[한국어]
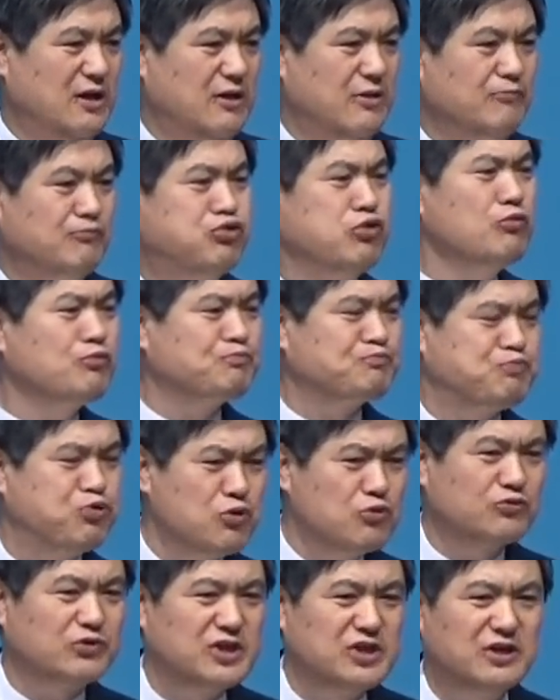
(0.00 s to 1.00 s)

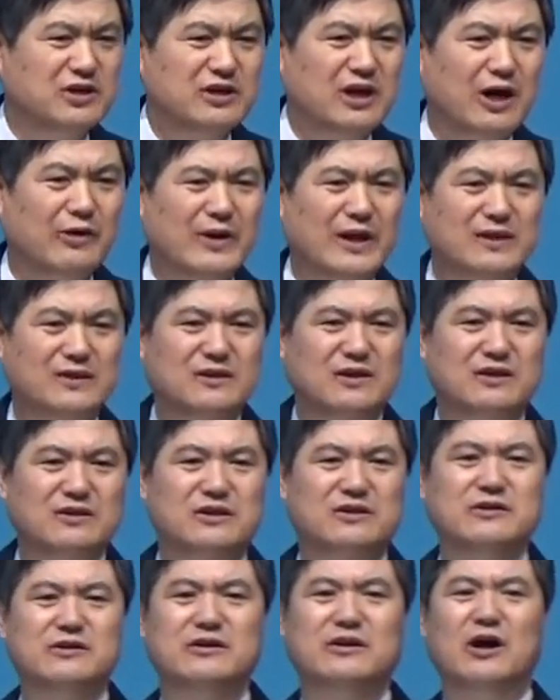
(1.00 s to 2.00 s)
푹푹 튀어나왔던
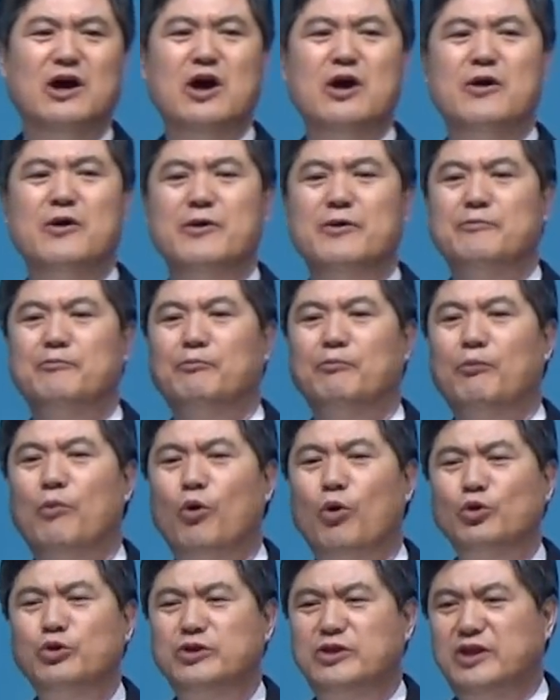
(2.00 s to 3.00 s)
그
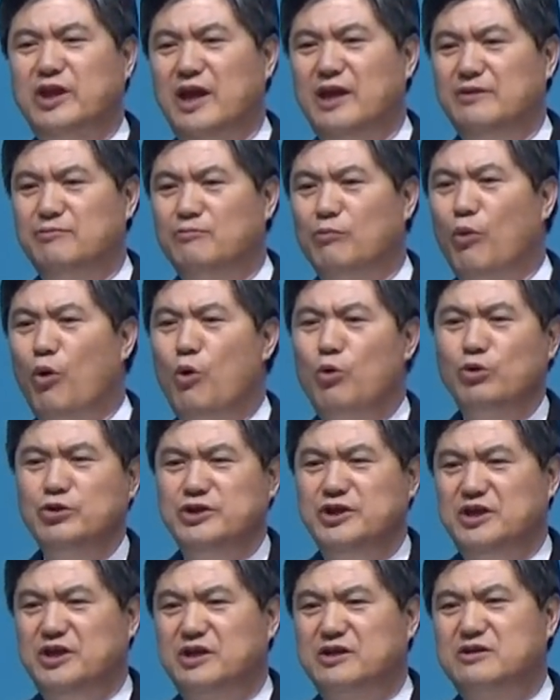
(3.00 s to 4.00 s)
못된
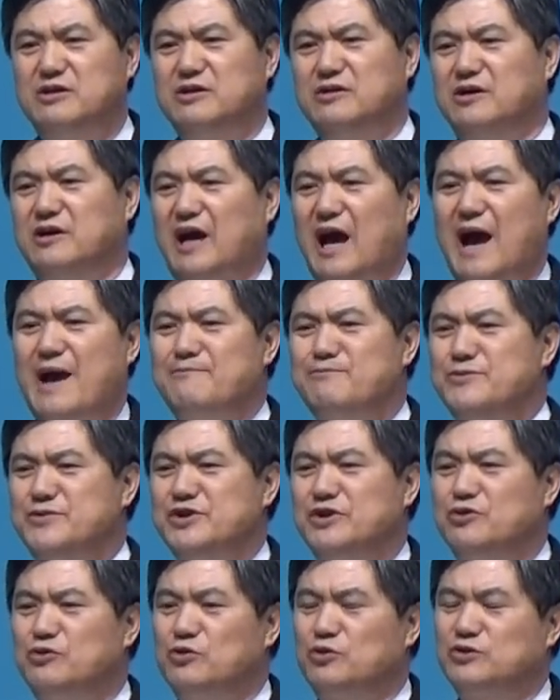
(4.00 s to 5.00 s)
목리 그
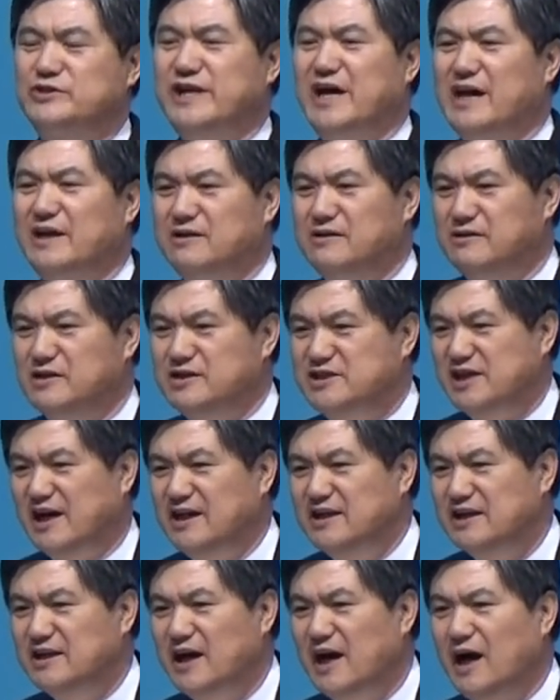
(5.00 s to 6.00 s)
감정으로 사는 것이
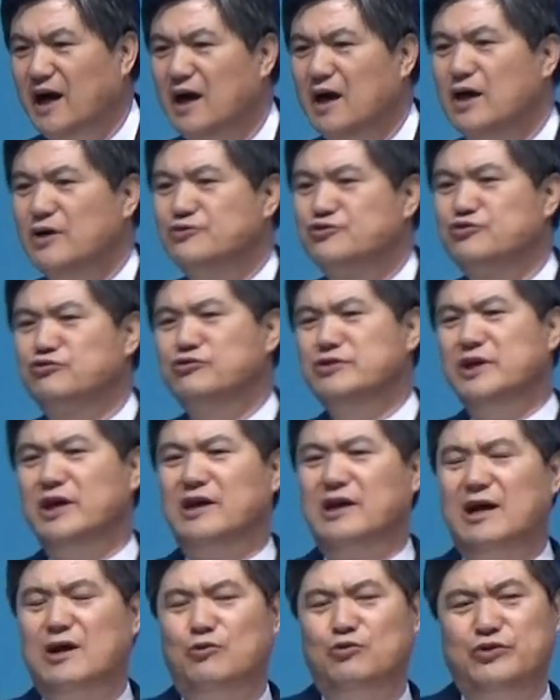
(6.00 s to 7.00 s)
아니라 죽은 자
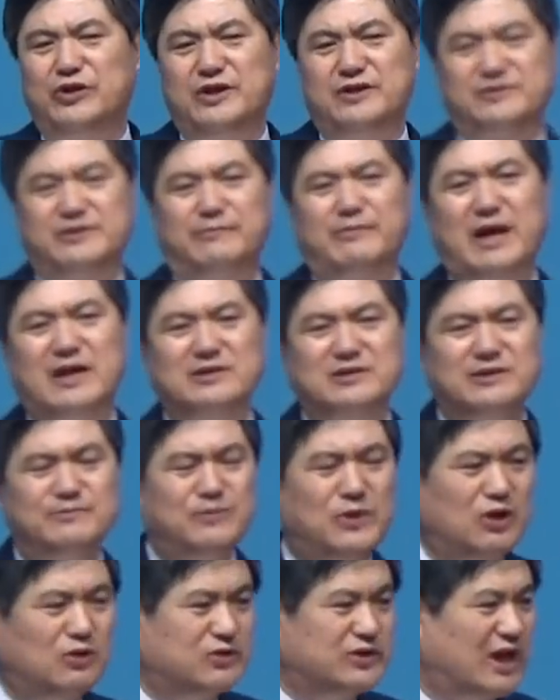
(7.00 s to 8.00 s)
가운데서
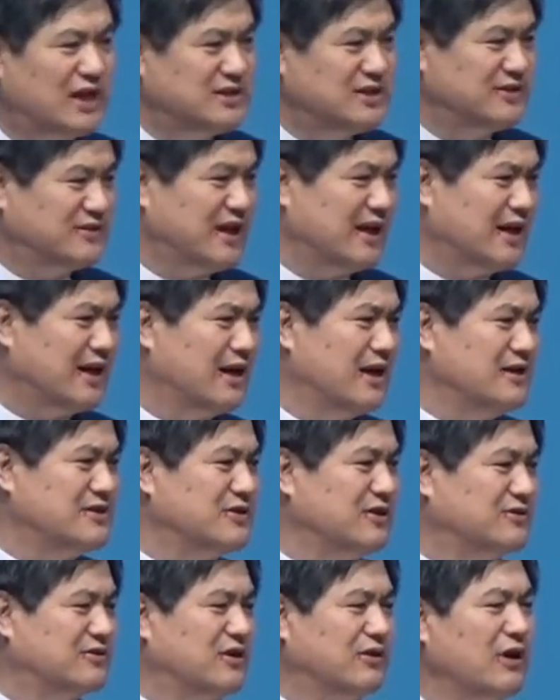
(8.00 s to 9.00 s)
말씀대로 다시
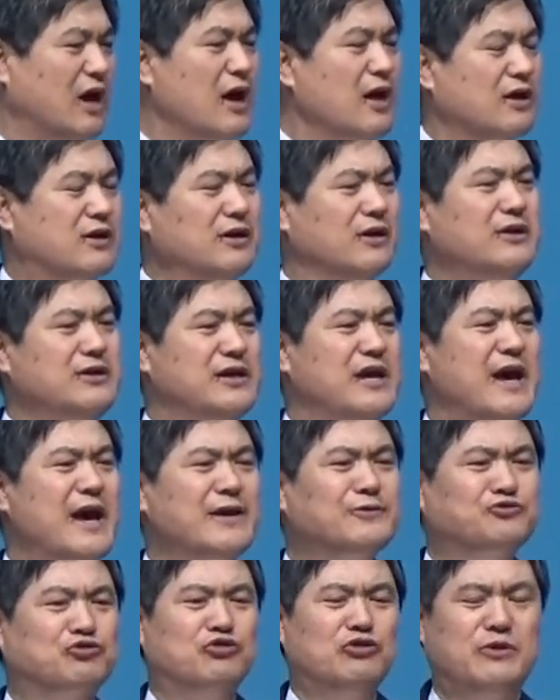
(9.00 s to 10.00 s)
살아나셨던 그
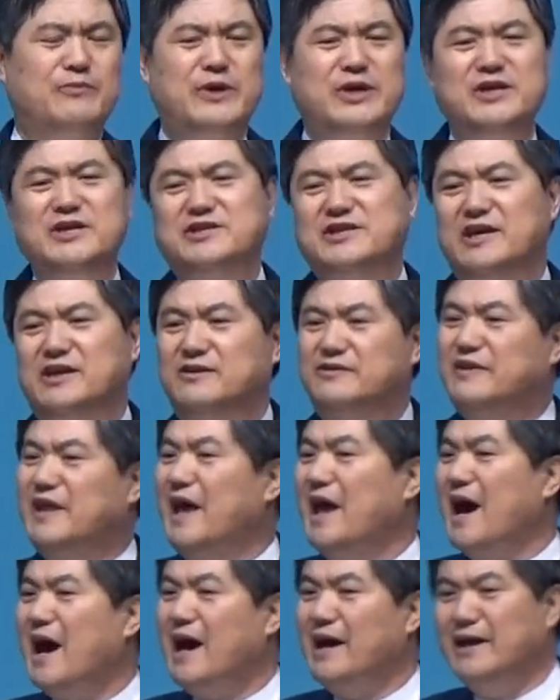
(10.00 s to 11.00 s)
예수님이 이제는 내
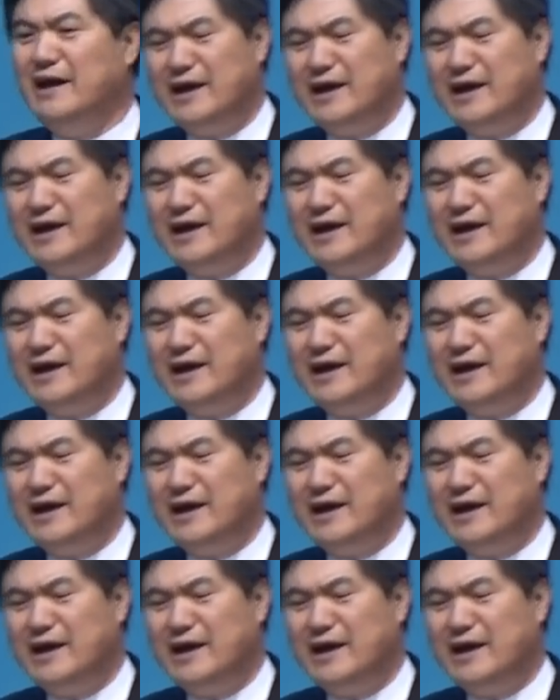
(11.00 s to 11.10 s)
안에